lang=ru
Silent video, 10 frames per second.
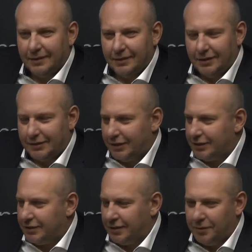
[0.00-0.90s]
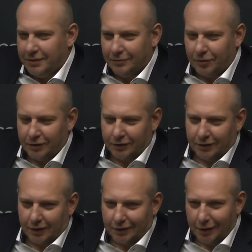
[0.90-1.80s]
Да, здрасте, Роман. Ну, как-то ты
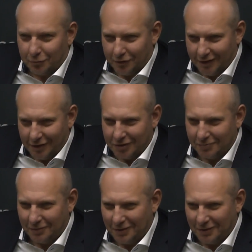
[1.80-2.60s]
так траурно начал.